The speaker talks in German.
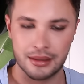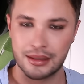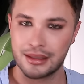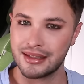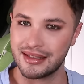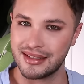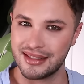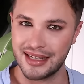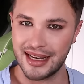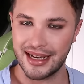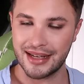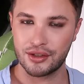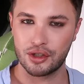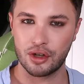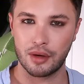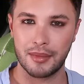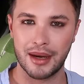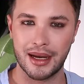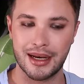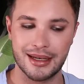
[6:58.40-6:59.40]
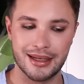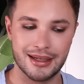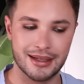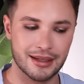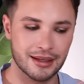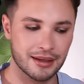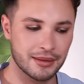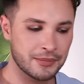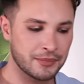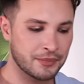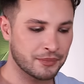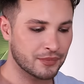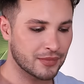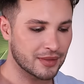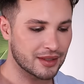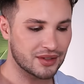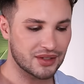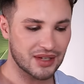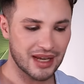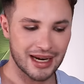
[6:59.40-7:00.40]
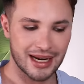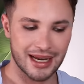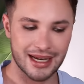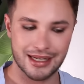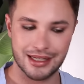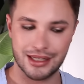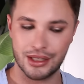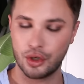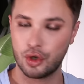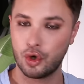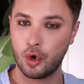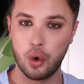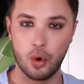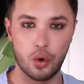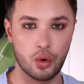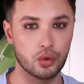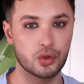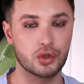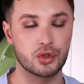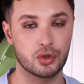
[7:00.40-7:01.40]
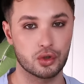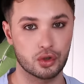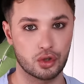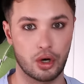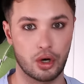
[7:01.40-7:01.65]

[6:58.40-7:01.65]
Sehr sommerlich, sehr leicht. Die Kokosnuss